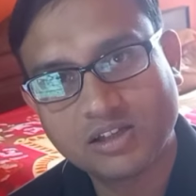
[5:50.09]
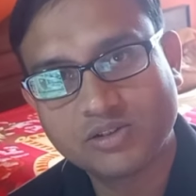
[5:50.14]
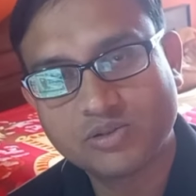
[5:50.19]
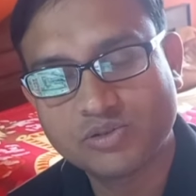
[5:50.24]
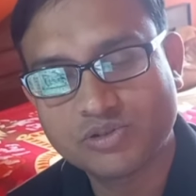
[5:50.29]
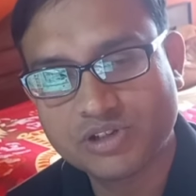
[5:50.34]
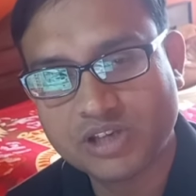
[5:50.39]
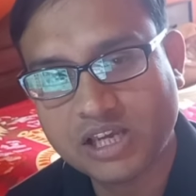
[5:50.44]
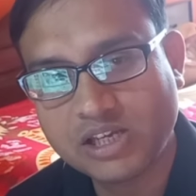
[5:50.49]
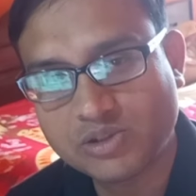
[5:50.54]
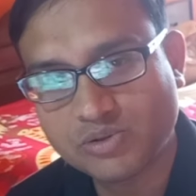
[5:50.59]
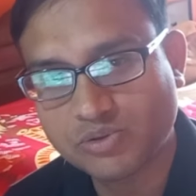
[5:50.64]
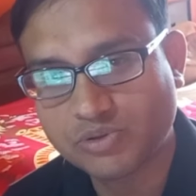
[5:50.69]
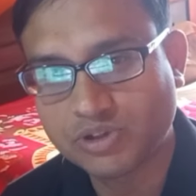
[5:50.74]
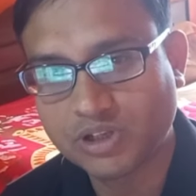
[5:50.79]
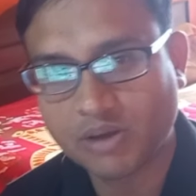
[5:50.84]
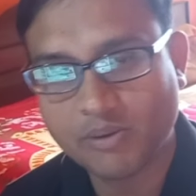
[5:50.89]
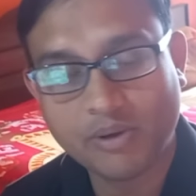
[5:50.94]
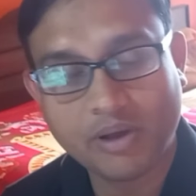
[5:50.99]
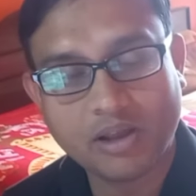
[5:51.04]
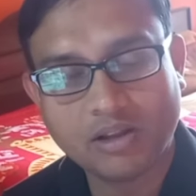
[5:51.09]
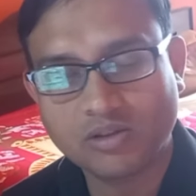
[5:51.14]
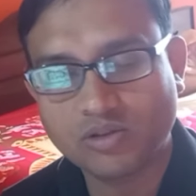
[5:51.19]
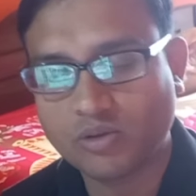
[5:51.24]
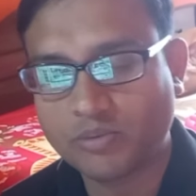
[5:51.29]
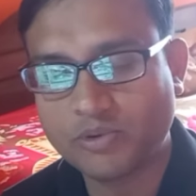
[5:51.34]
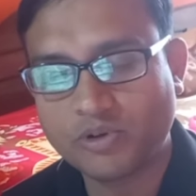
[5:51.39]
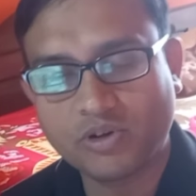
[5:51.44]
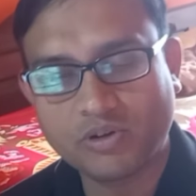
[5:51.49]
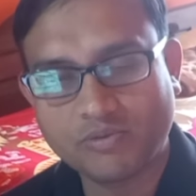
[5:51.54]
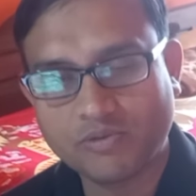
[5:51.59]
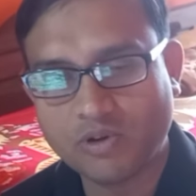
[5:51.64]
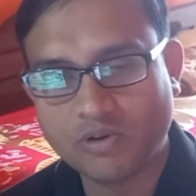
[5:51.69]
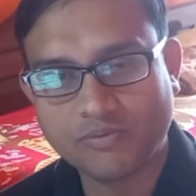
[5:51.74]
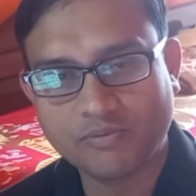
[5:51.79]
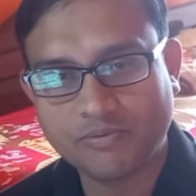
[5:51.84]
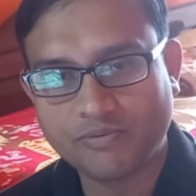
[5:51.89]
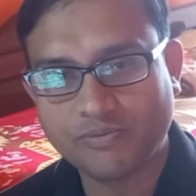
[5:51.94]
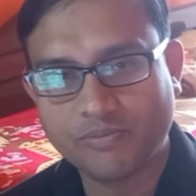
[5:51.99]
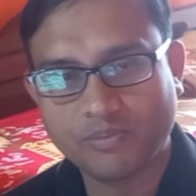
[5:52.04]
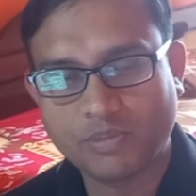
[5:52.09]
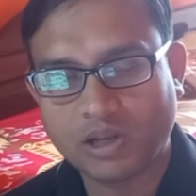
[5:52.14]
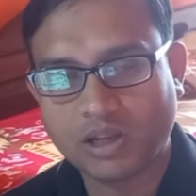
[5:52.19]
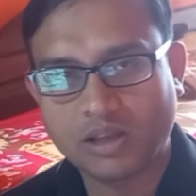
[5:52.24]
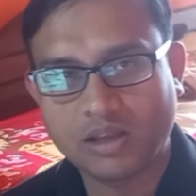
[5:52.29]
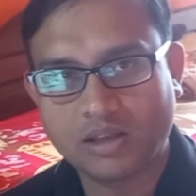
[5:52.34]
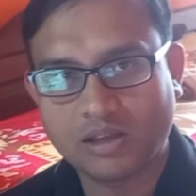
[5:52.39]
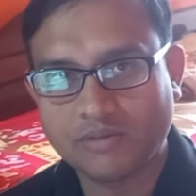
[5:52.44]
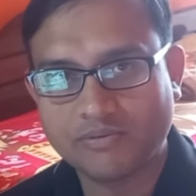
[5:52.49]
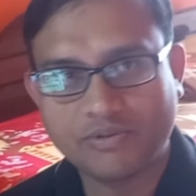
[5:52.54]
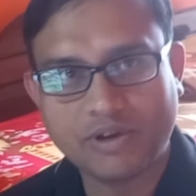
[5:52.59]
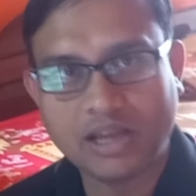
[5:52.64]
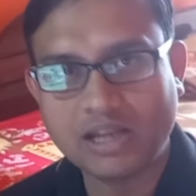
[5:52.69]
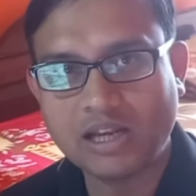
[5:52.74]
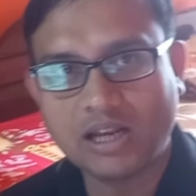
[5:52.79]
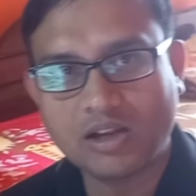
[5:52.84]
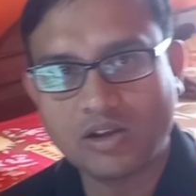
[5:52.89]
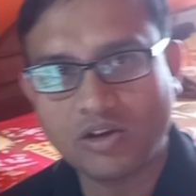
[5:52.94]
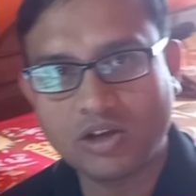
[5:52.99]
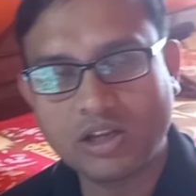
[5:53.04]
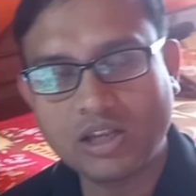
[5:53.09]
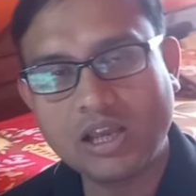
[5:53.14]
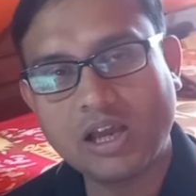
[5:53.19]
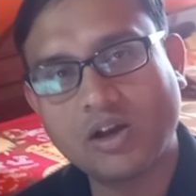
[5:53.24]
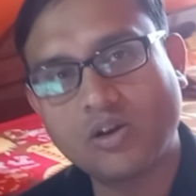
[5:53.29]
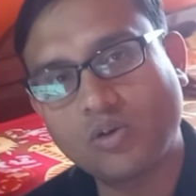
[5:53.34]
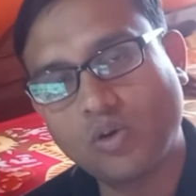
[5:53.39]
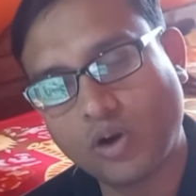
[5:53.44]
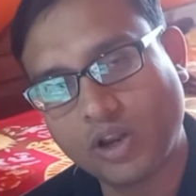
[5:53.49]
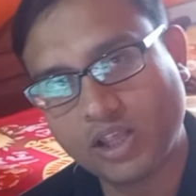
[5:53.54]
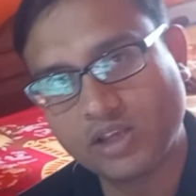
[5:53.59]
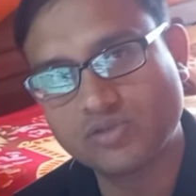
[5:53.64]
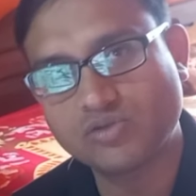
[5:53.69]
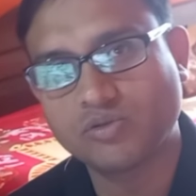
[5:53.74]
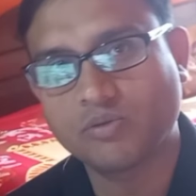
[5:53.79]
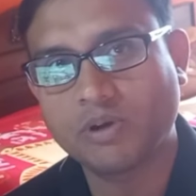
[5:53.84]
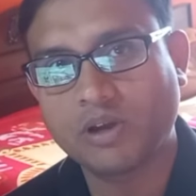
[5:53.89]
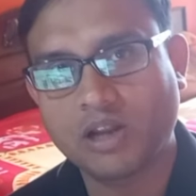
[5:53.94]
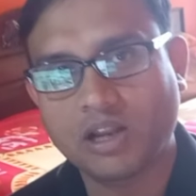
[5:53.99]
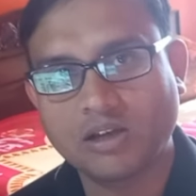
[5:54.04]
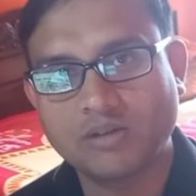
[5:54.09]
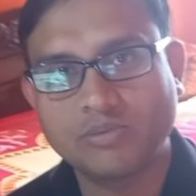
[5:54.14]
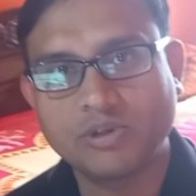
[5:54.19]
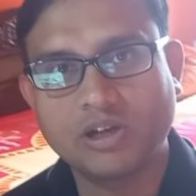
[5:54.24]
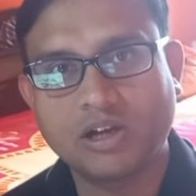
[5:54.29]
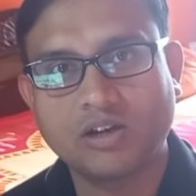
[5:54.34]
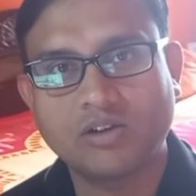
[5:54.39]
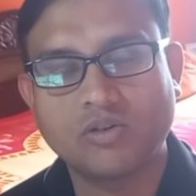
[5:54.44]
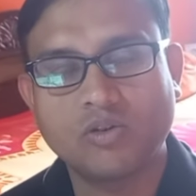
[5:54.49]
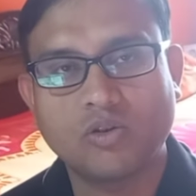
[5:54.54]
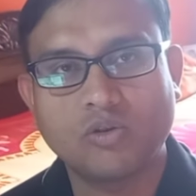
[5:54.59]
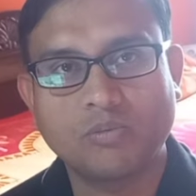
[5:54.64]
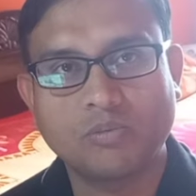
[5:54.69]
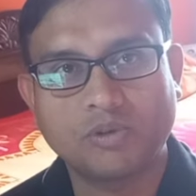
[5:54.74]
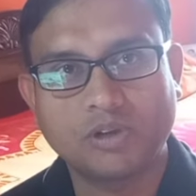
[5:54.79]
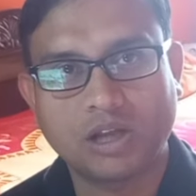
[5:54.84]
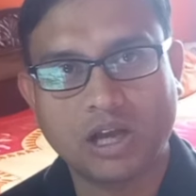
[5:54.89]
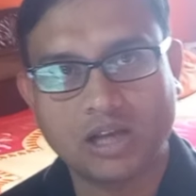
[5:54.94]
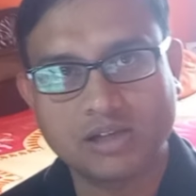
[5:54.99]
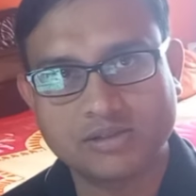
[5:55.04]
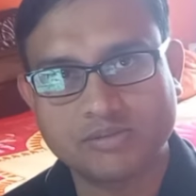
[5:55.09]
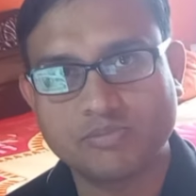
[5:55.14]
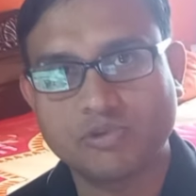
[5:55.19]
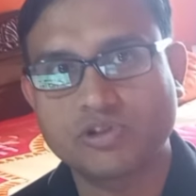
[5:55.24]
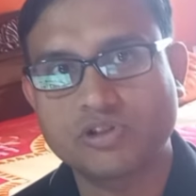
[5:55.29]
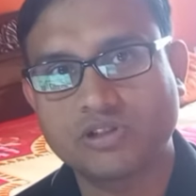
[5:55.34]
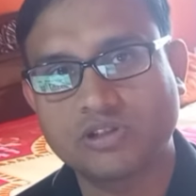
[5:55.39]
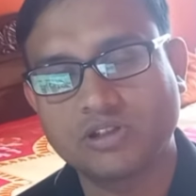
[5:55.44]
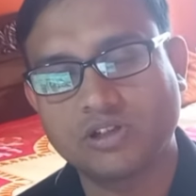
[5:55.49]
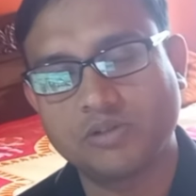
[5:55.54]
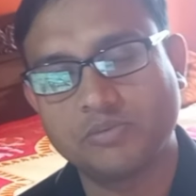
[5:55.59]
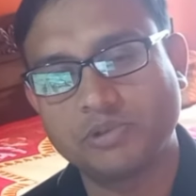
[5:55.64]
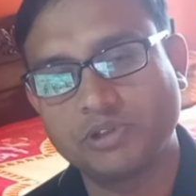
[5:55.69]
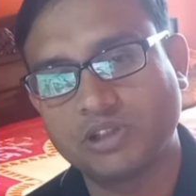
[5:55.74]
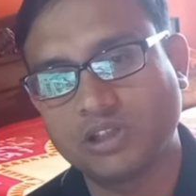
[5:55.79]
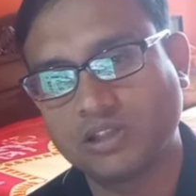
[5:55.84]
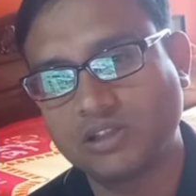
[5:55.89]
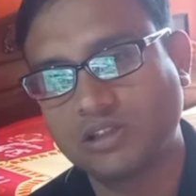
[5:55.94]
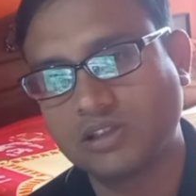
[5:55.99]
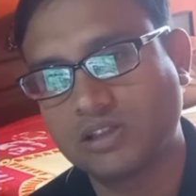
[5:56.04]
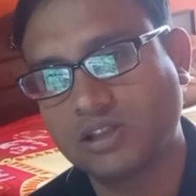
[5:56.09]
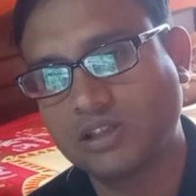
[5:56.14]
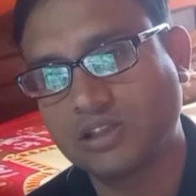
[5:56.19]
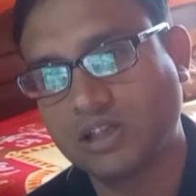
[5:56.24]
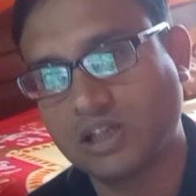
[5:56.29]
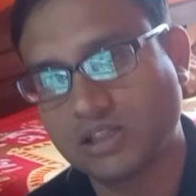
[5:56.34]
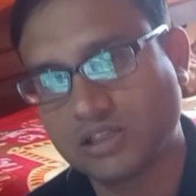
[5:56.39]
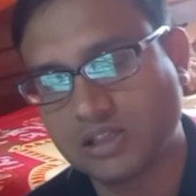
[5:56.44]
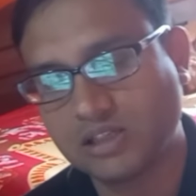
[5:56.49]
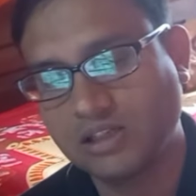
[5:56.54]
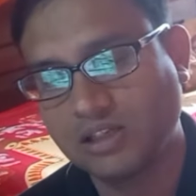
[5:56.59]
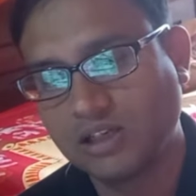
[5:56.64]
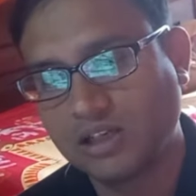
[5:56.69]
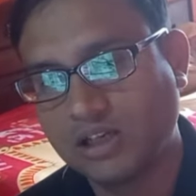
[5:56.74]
তো সেইটুকুনি তবে ওটা মানে ফাইনাল হয়নি এখন অনেক সময় লাগবে কারণ ওর উপরে ঘাস বসাতে হবে ইত্যাদি ইত্যাদি আছে